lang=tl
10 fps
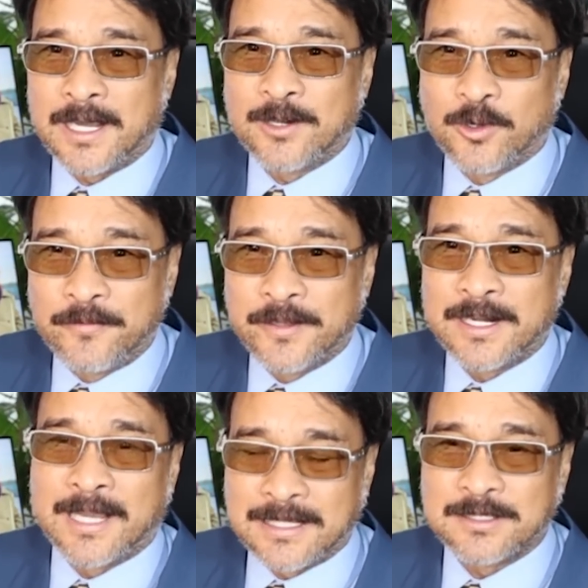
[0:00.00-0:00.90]

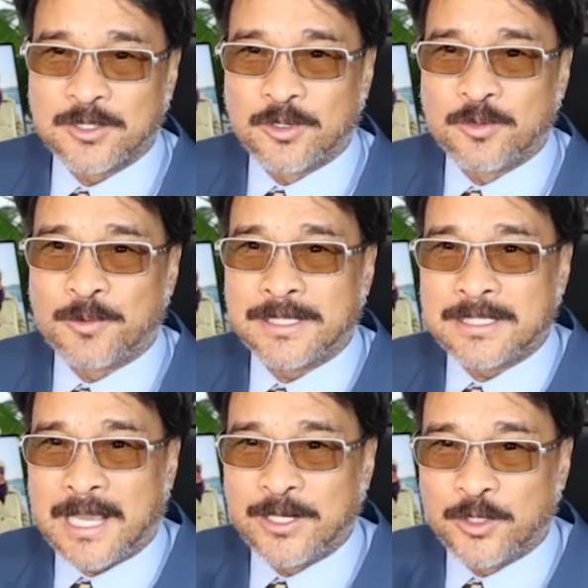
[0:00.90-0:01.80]
governance or what kind